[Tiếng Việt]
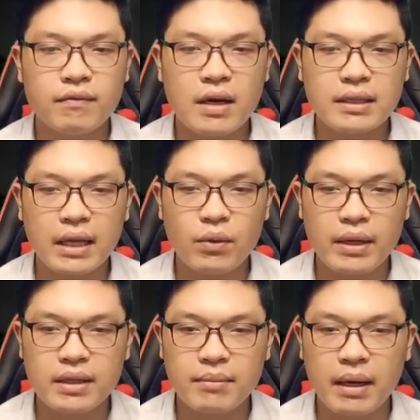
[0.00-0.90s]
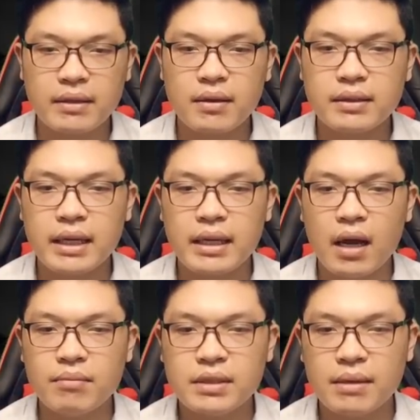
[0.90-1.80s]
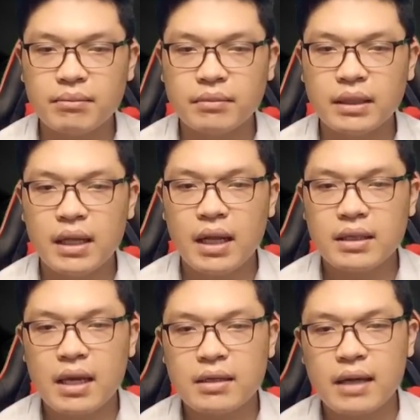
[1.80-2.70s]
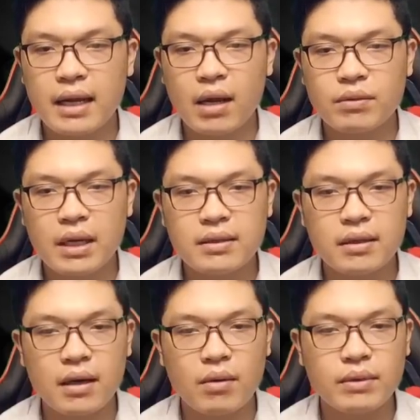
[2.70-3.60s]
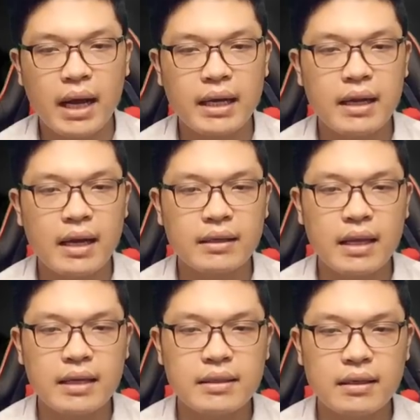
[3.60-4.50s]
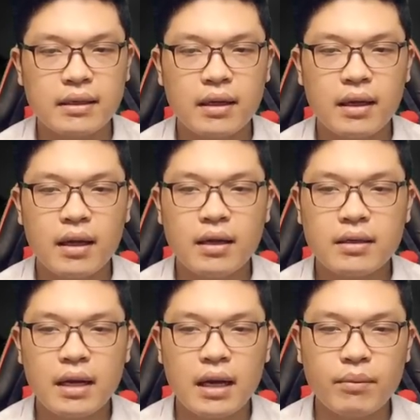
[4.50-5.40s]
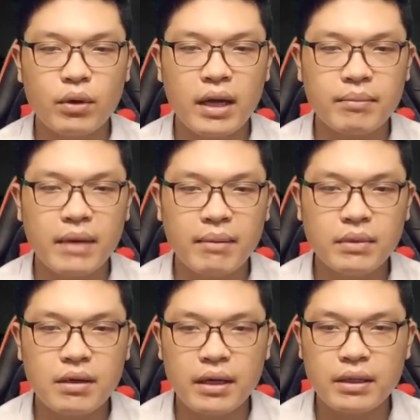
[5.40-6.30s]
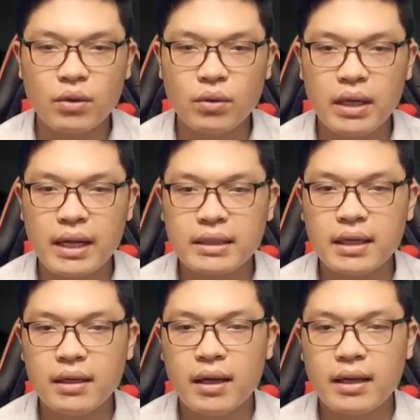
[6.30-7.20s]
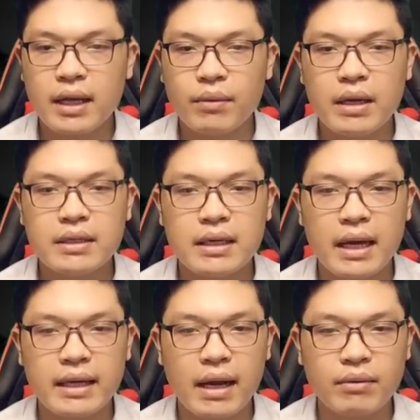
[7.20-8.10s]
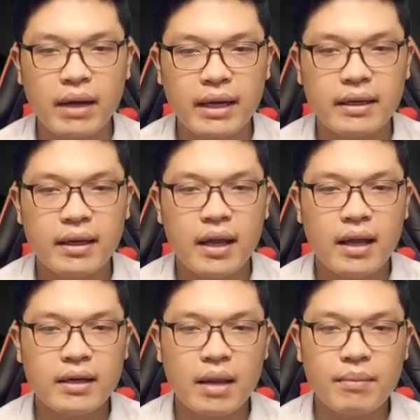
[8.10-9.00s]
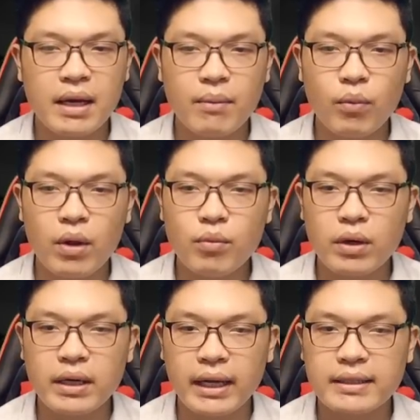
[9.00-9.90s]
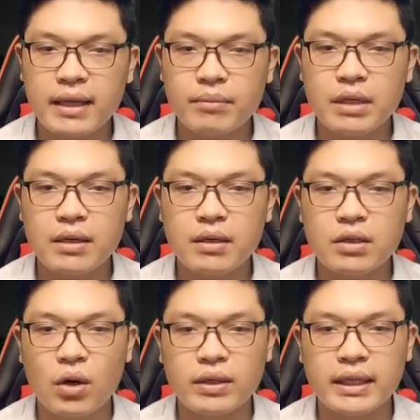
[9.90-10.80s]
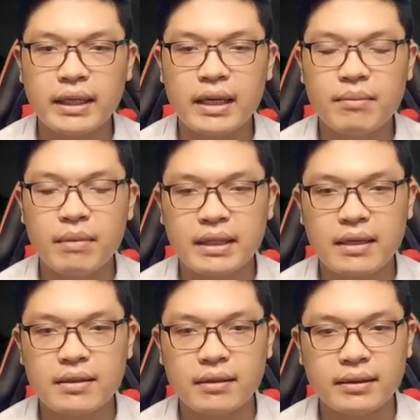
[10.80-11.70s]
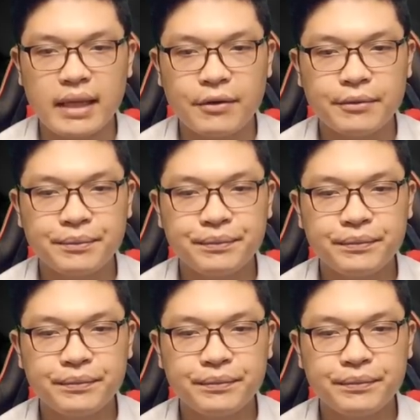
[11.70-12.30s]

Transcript: Vương Thanh Tuyền sắc mặt cực kỳ âm trầm, nhìn đại cáo xét xử công khai đang xây dựng. Đây là muốn đem đám người tôn hiền chất kéo đến trên đài cao này, để bị đám quê mùa này xem như trò khỉ mà xét xử sao?